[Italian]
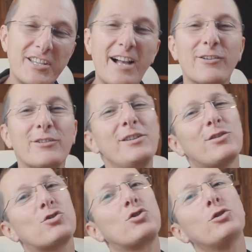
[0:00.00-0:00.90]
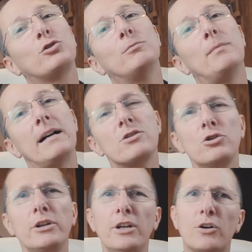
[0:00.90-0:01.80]
Ciao, io sono
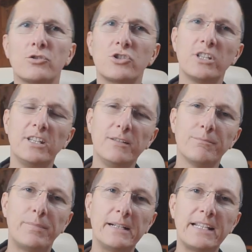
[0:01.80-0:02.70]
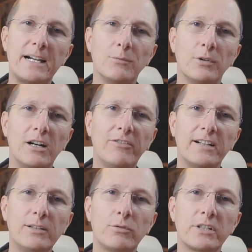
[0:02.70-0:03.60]
Tommaso e oggi impariamo a
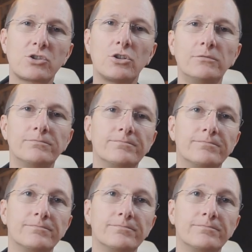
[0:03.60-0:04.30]
fare questo